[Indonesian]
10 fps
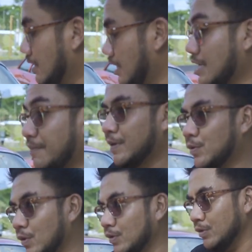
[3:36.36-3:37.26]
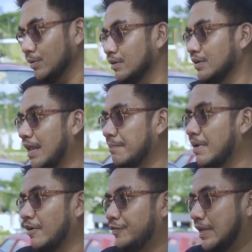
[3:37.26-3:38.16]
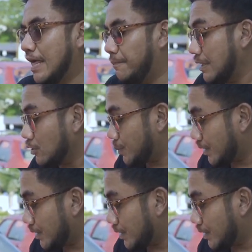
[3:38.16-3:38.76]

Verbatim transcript: Nah, zaman dulu tuh lambang V8 tuh